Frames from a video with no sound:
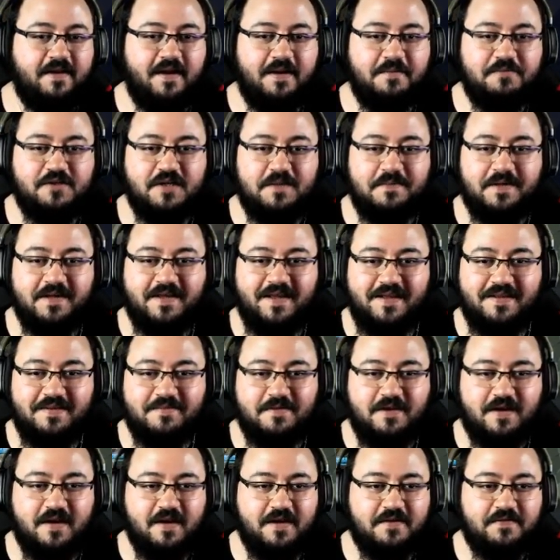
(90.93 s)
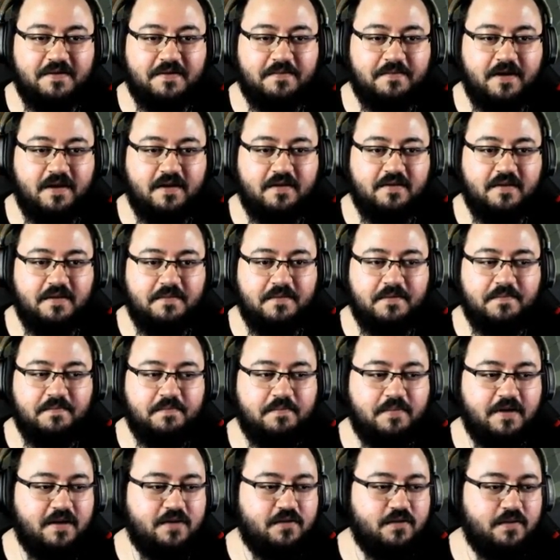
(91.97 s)
Ne yapacağıma kendim karar veririm. Ha tamam
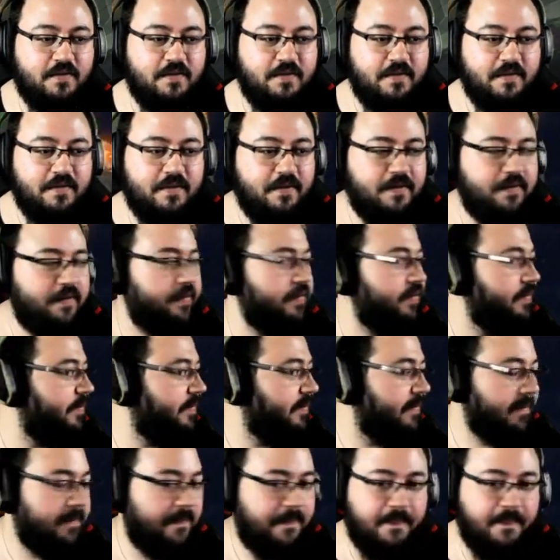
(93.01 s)
pardon. At.